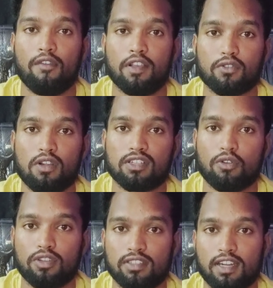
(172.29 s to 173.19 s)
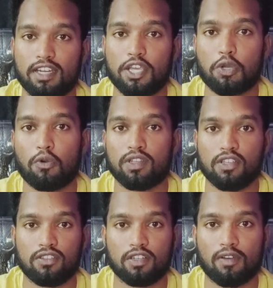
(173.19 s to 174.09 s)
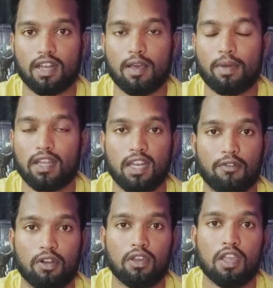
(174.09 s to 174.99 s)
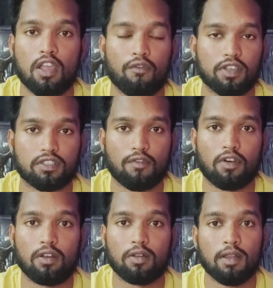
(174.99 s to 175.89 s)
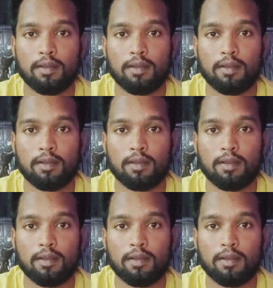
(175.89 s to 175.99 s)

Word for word: వేసుకోవాల్సిన డోసెస్ కంటే ఎక్కువ డోస్ వేయడం వల్ల మన లివర్ ఫస్ట్ ఆఫ్ ఆల్